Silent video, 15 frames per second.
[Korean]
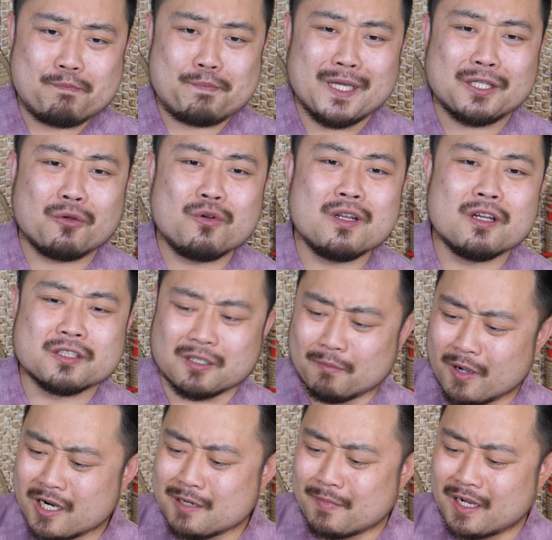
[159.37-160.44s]
빼돌려서
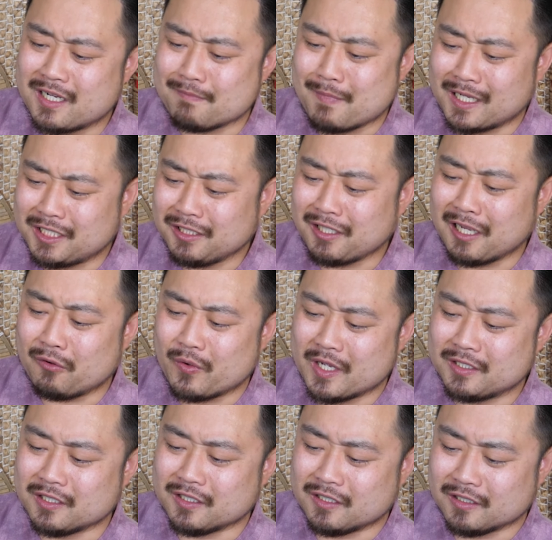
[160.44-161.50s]
먹을 만큼 맛있다고
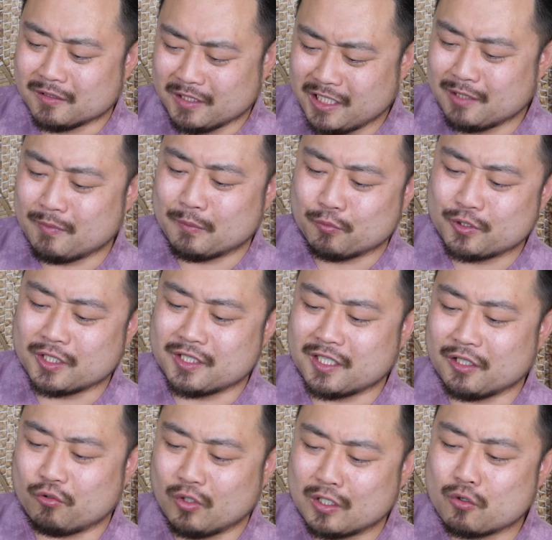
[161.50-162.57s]
해서 이름이 붙여진
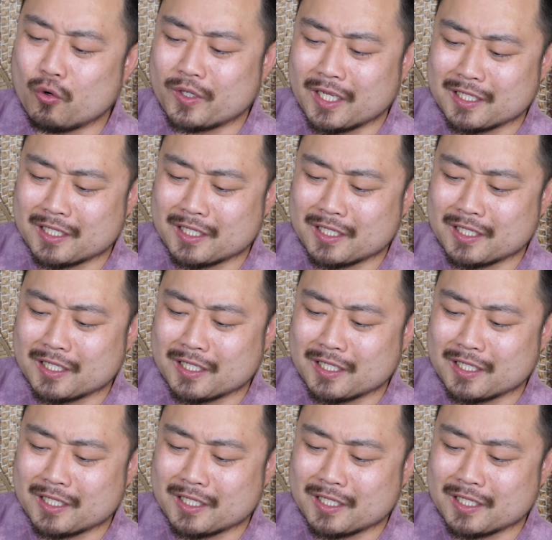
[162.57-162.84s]
게 뒷고기